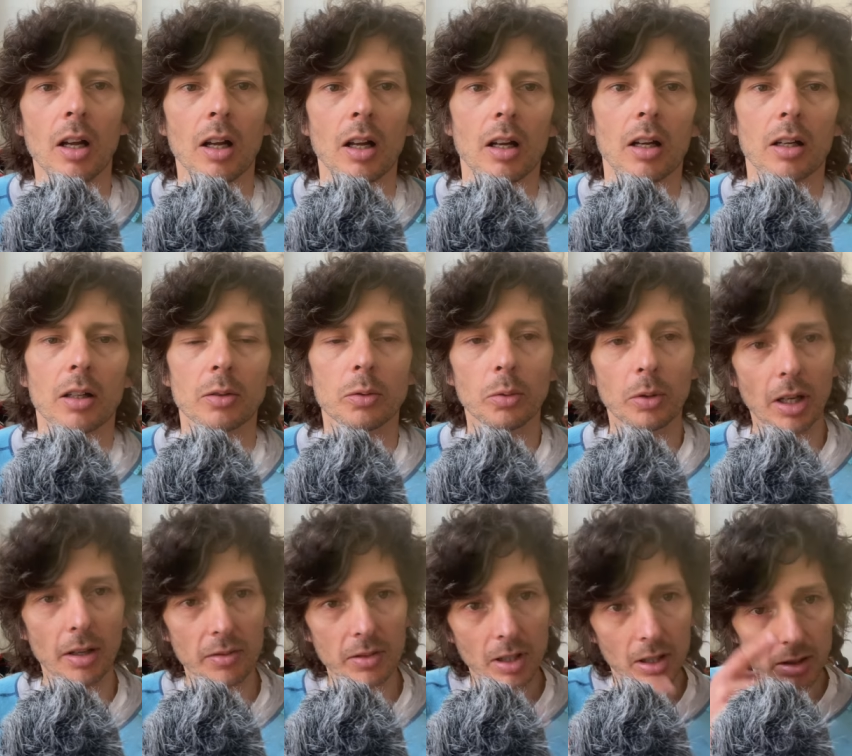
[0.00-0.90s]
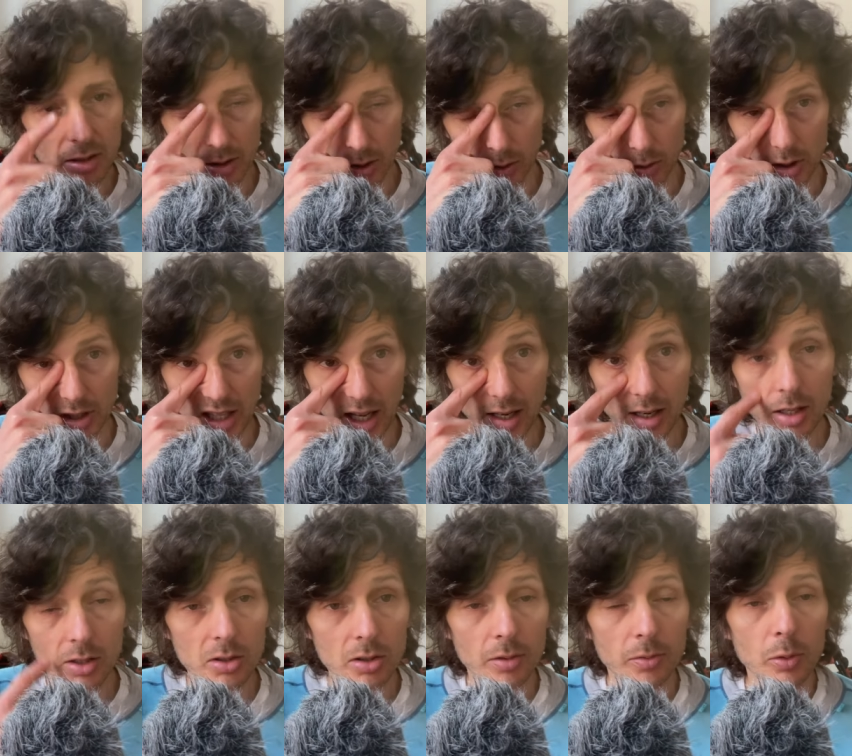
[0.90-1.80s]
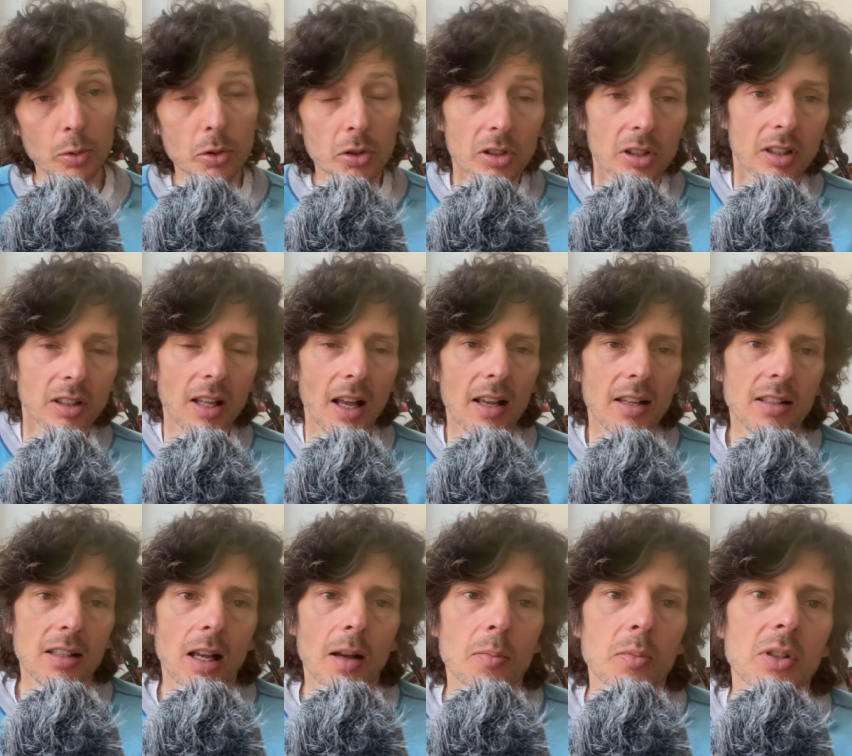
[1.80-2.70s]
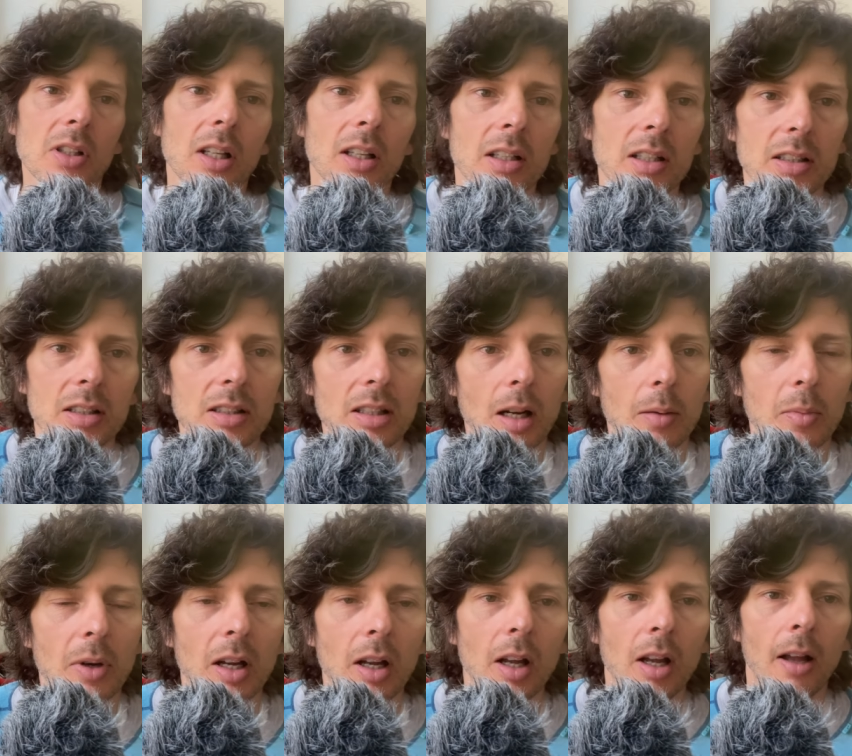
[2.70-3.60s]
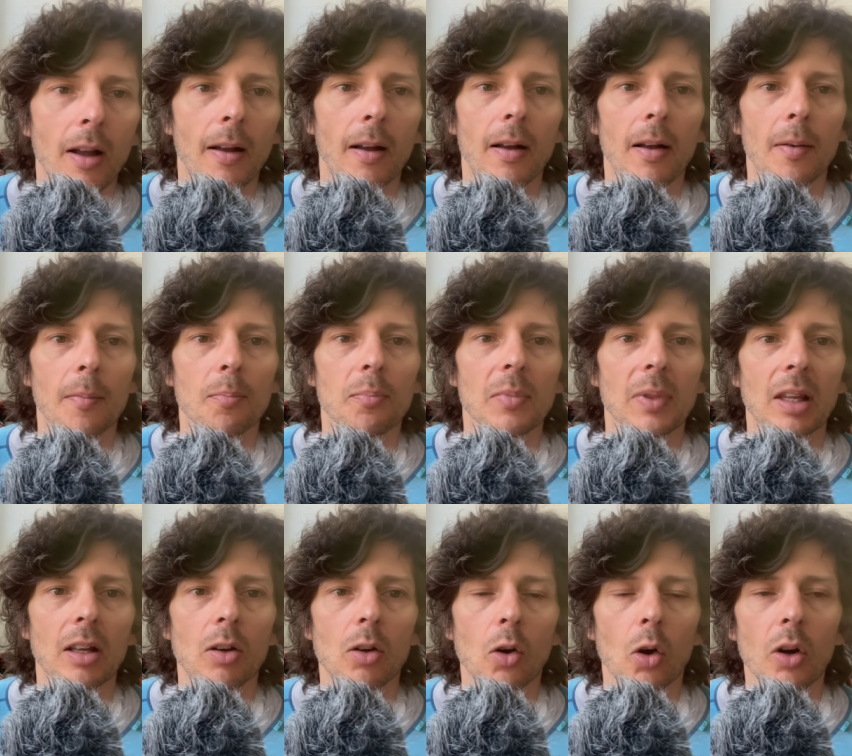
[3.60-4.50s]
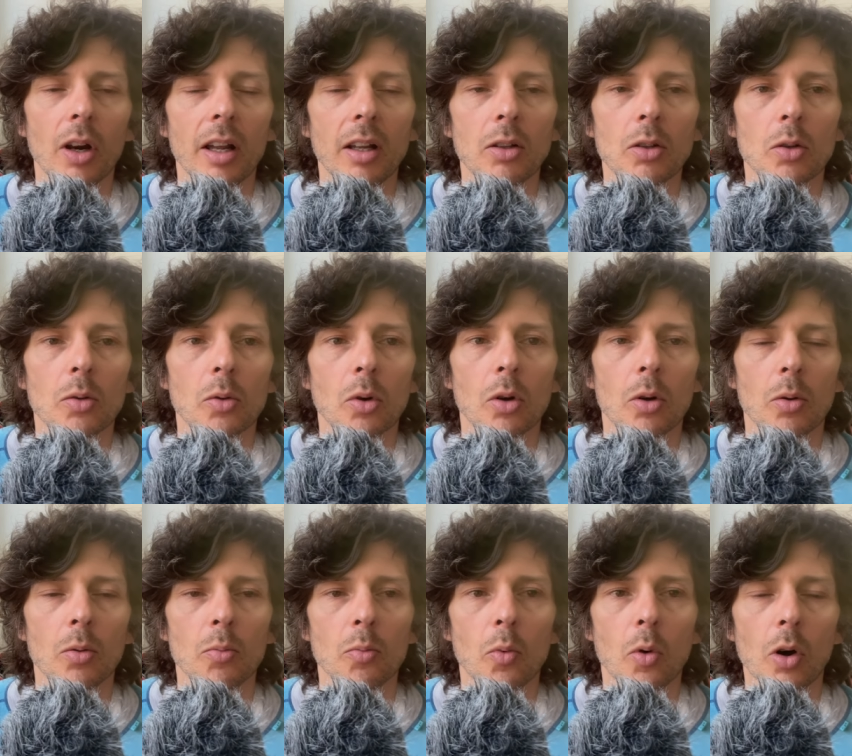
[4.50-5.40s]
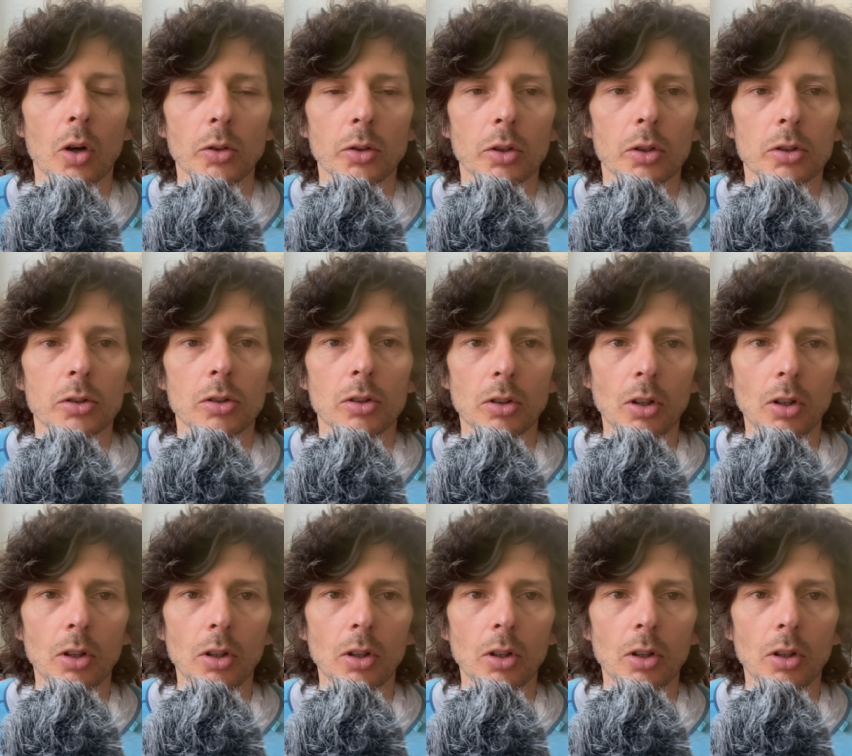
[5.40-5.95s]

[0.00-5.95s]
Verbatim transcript: e, który ewidentnie odnalazł się w drużynie DSM, znalazł tam kolejną młodość.